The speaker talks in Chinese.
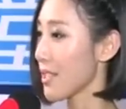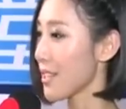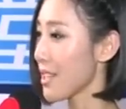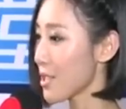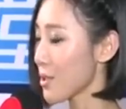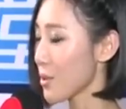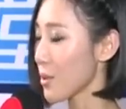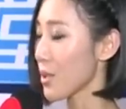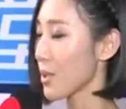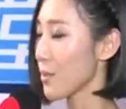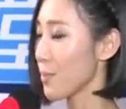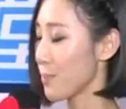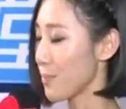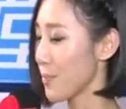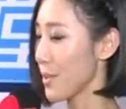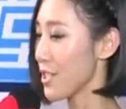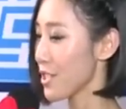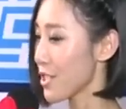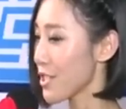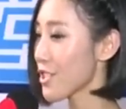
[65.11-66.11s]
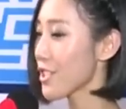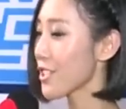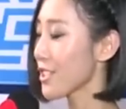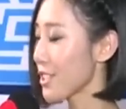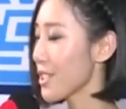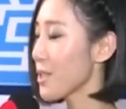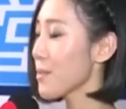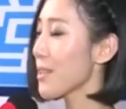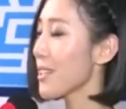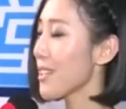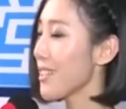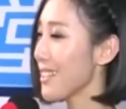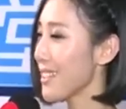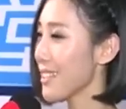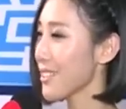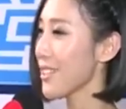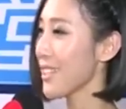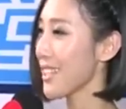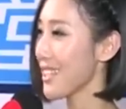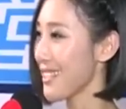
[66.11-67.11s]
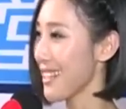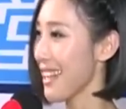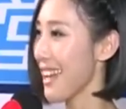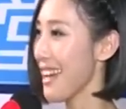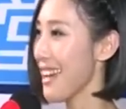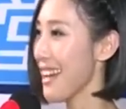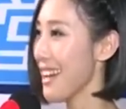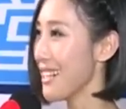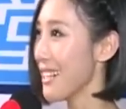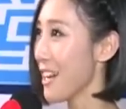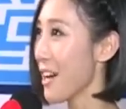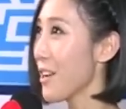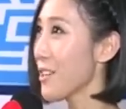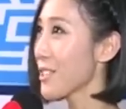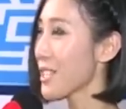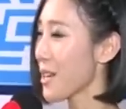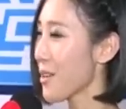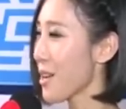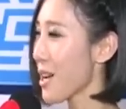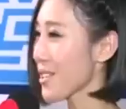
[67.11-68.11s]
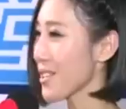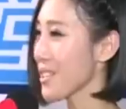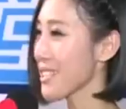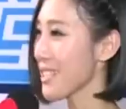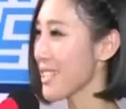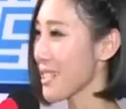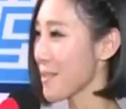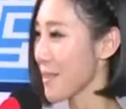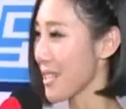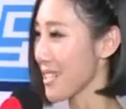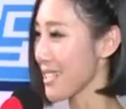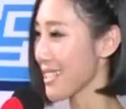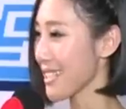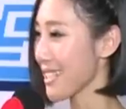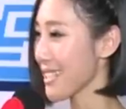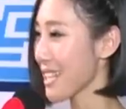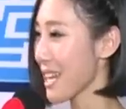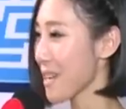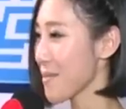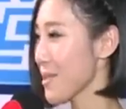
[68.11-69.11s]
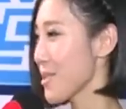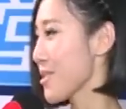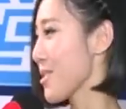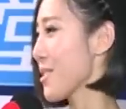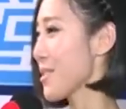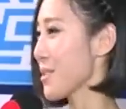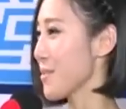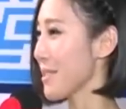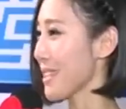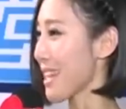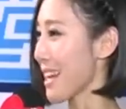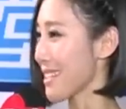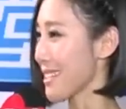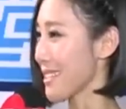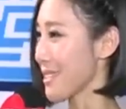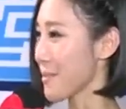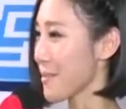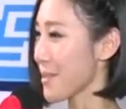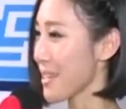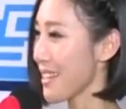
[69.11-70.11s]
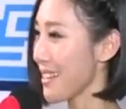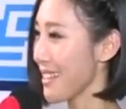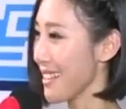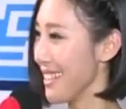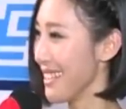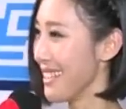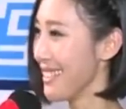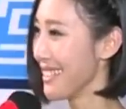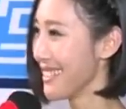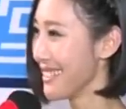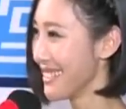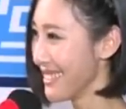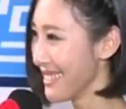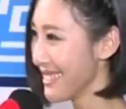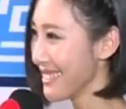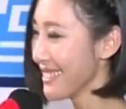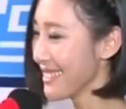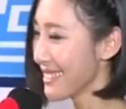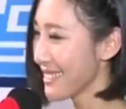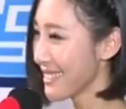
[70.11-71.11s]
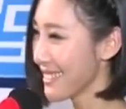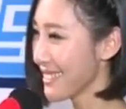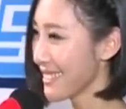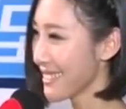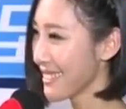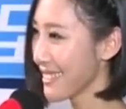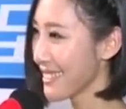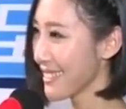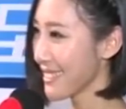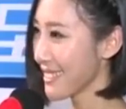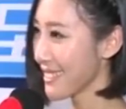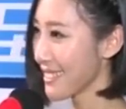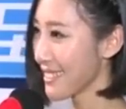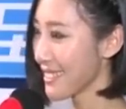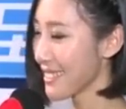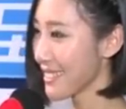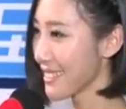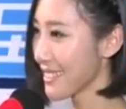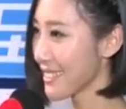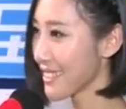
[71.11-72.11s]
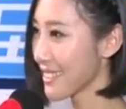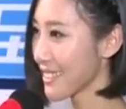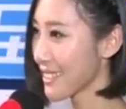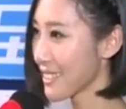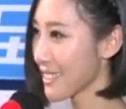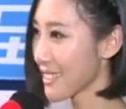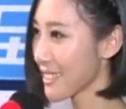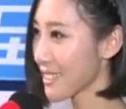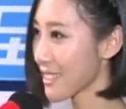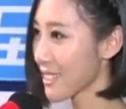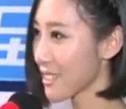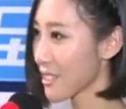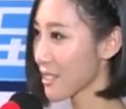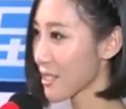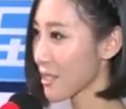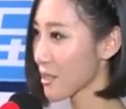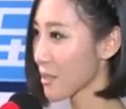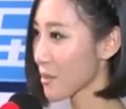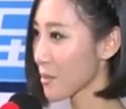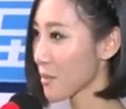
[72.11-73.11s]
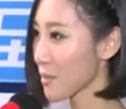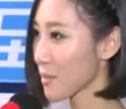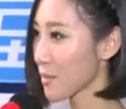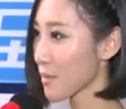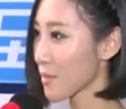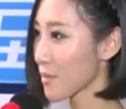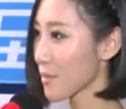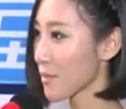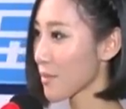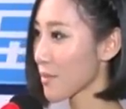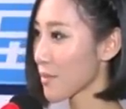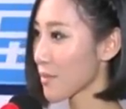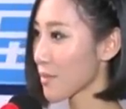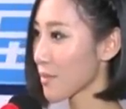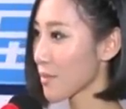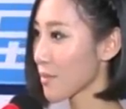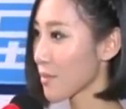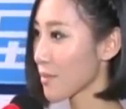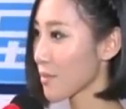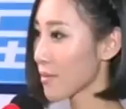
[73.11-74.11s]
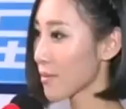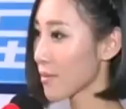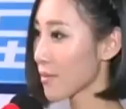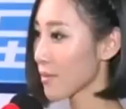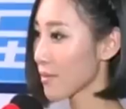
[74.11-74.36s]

但是我本身是个特别乐观的人，然后在化妆间里面已经跟他们选手们打成一片了。那这次来这边有什么印象？完成心愿吗？